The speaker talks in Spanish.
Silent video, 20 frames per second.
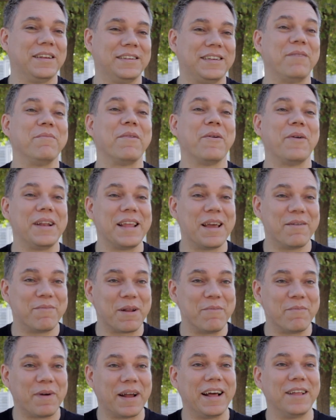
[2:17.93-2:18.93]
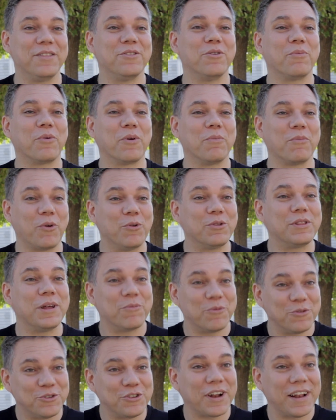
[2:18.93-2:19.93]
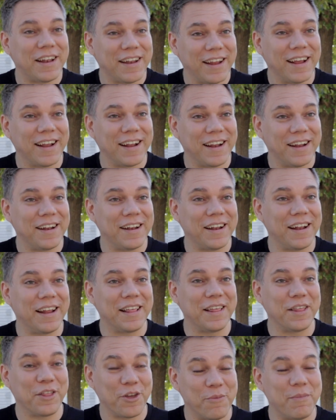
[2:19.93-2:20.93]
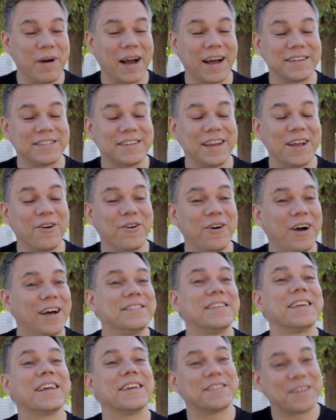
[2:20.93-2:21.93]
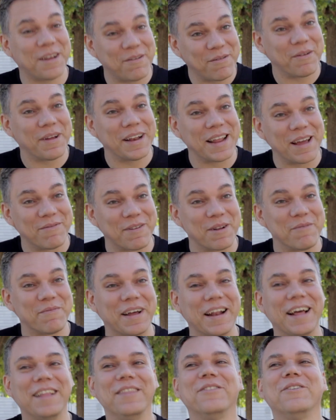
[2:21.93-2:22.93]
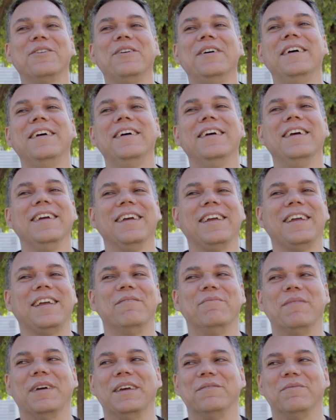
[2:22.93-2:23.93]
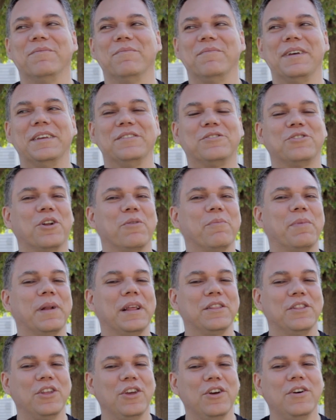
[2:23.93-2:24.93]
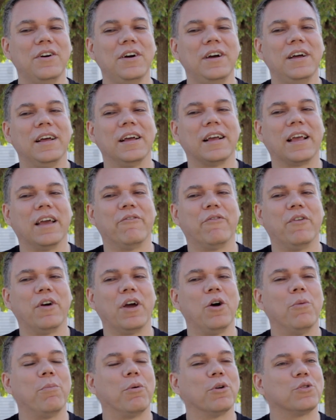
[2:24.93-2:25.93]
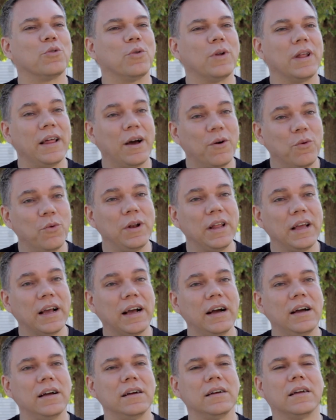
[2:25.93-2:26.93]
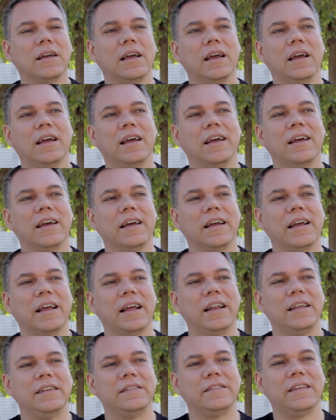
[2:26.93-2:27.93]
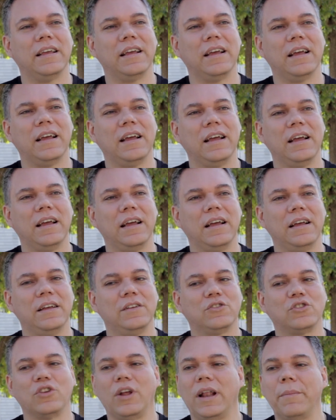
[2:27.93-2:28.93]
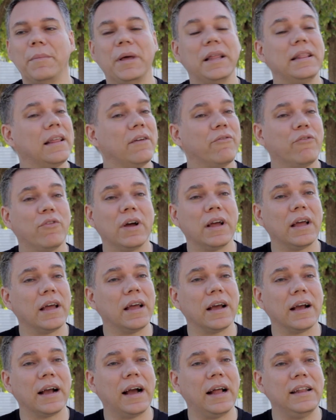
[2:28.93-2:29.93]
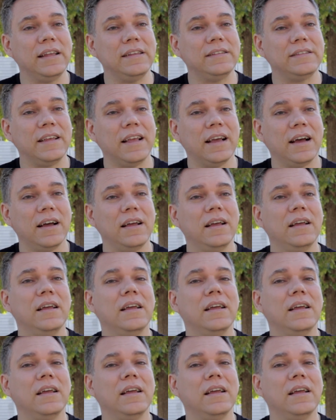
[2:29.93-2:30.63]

ya me venía preparando, porque me gusta mucho el, idioma gallego, así que ya me venía preparando y me, sorprendió que fue oportunidad única, que, que, le hice solamente fue en Galicia